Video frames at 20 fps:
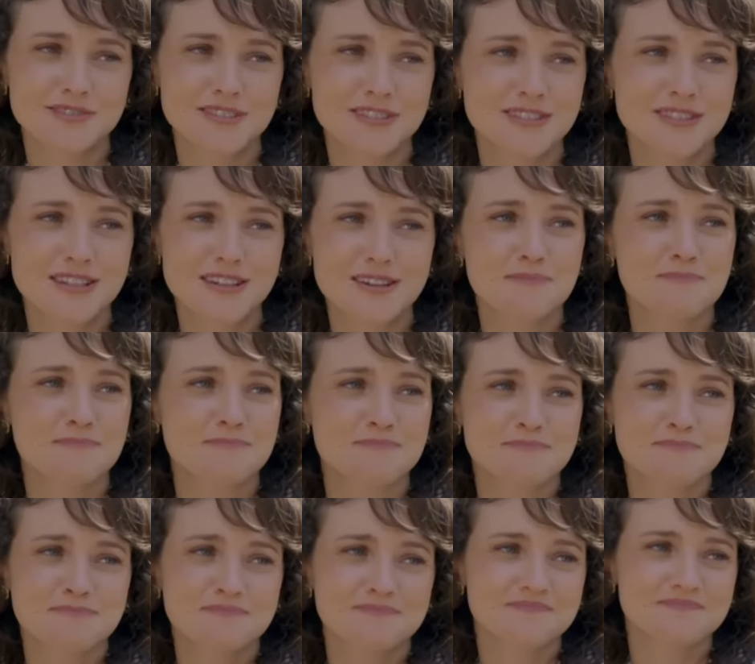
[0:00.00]
Es que
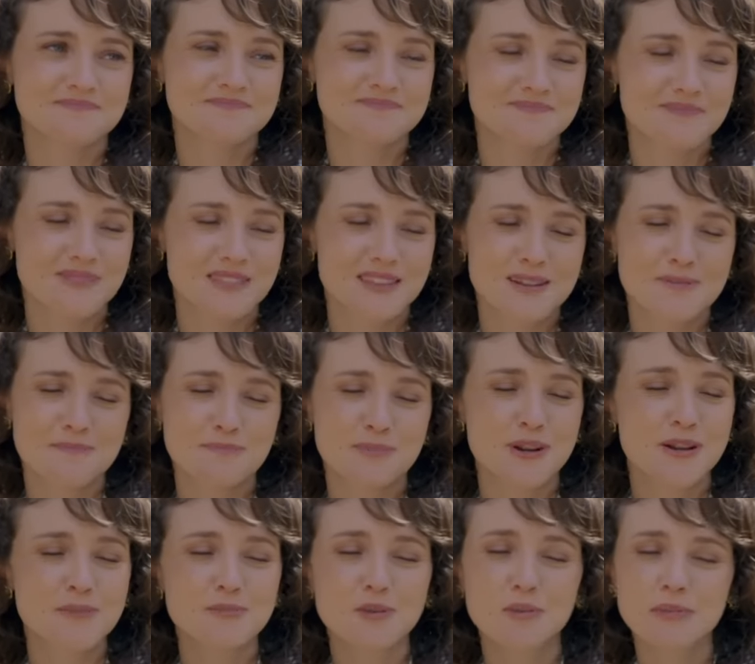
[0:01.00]

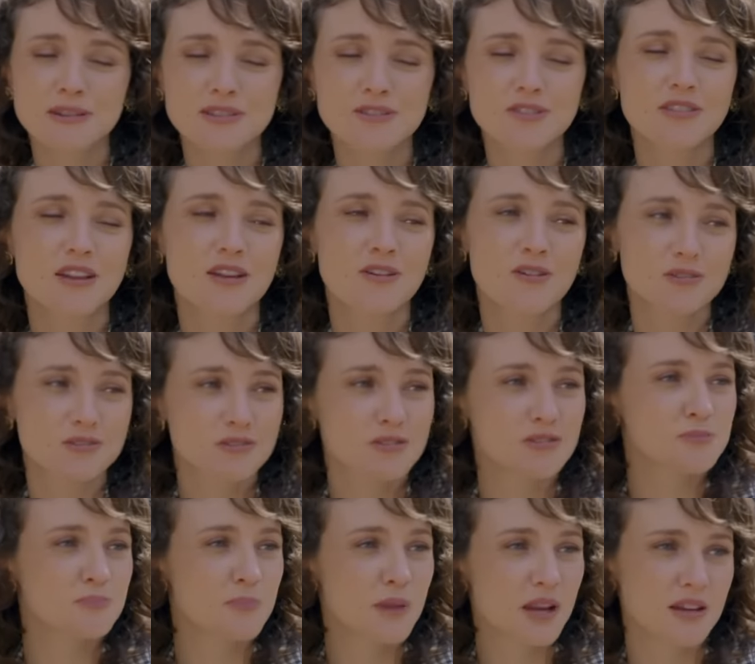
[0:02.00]
por el momento tengo
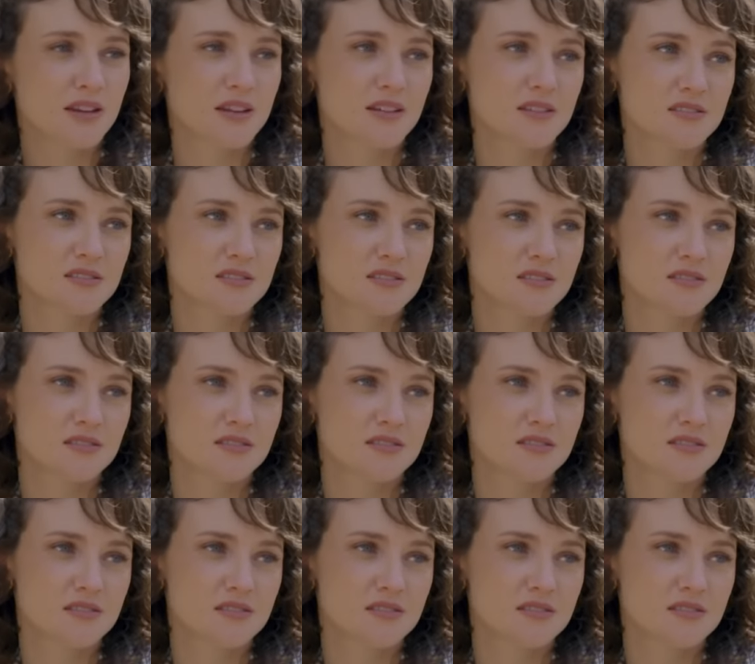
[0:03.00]
otros planes.